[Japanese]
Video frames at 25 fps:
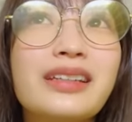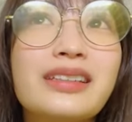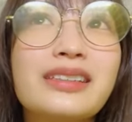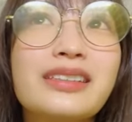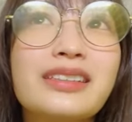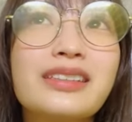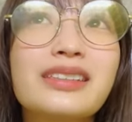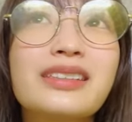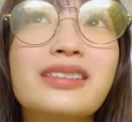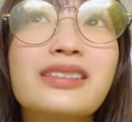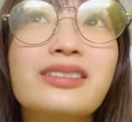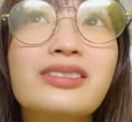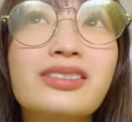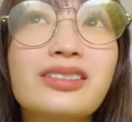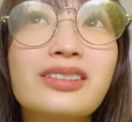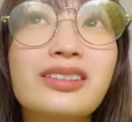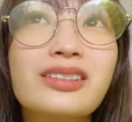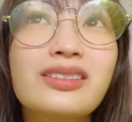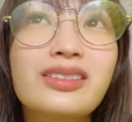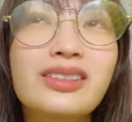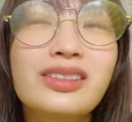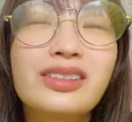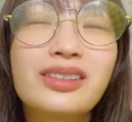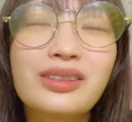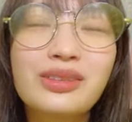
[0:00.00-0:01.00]
しなくなっ
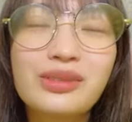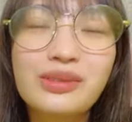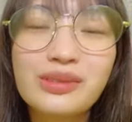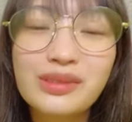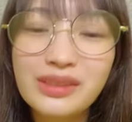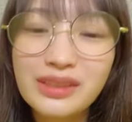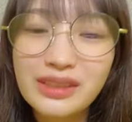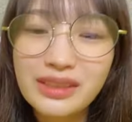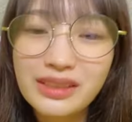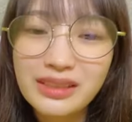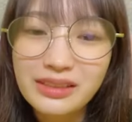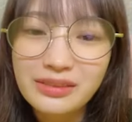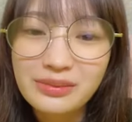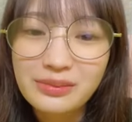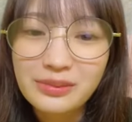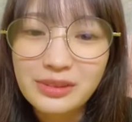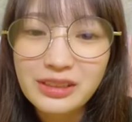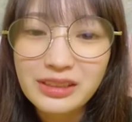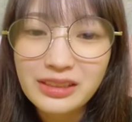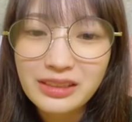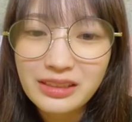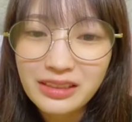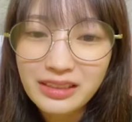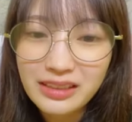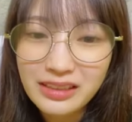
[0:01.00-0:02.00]
た人多い美
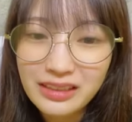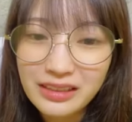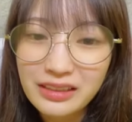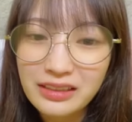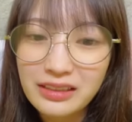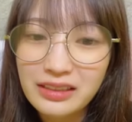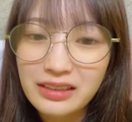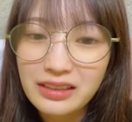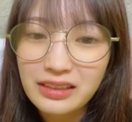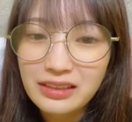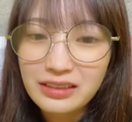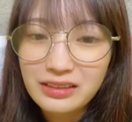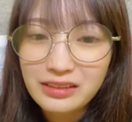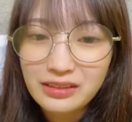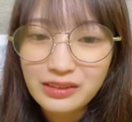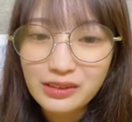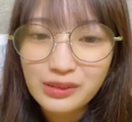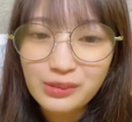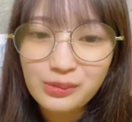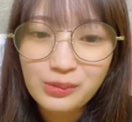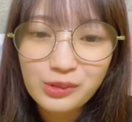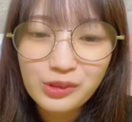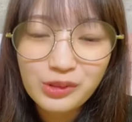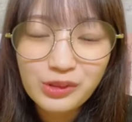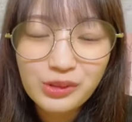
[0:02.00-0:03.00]
咲ちゃ
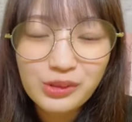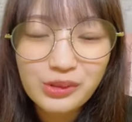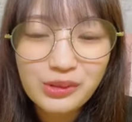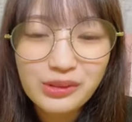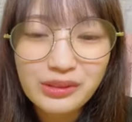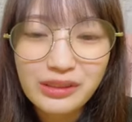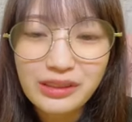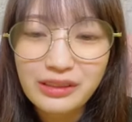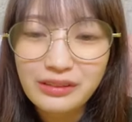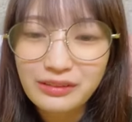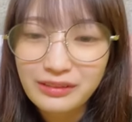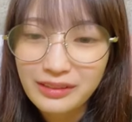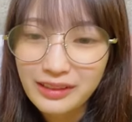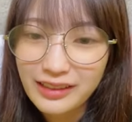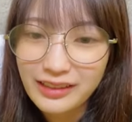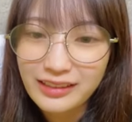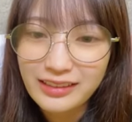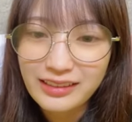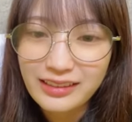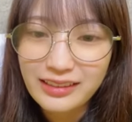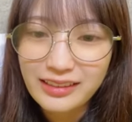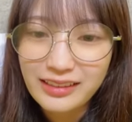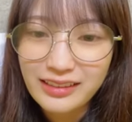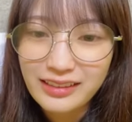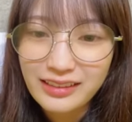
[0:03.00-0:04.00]
んもそうだよね
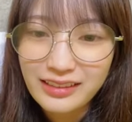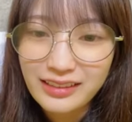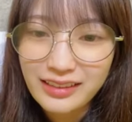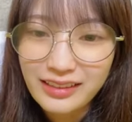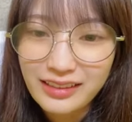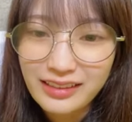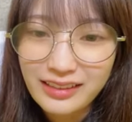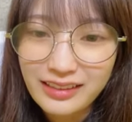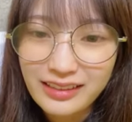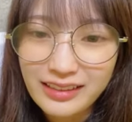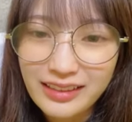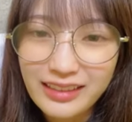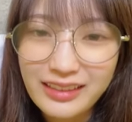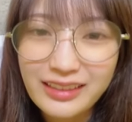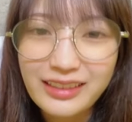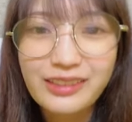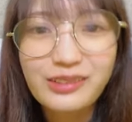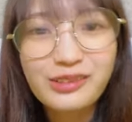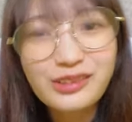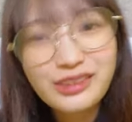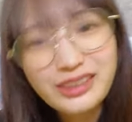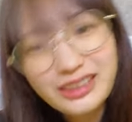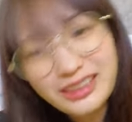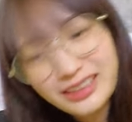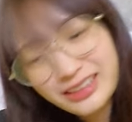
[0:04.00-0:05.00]
ね寝
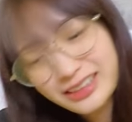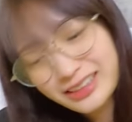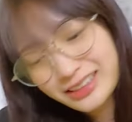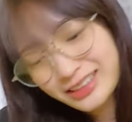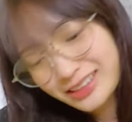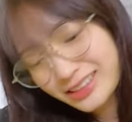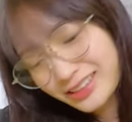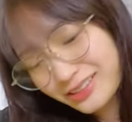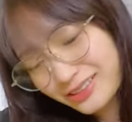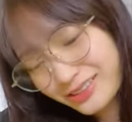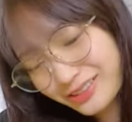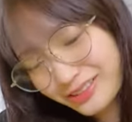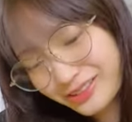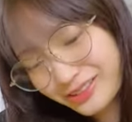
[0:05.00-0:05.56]
落ちしちゃう